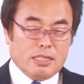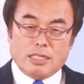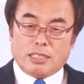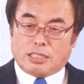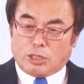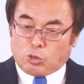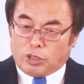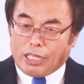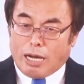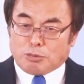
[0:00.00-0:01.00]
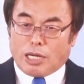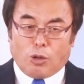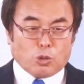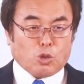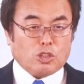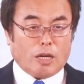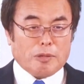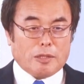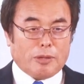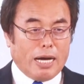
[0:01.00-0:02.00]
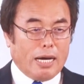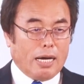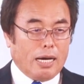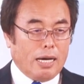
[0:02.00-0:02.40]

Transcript: しつこい油を落とすためには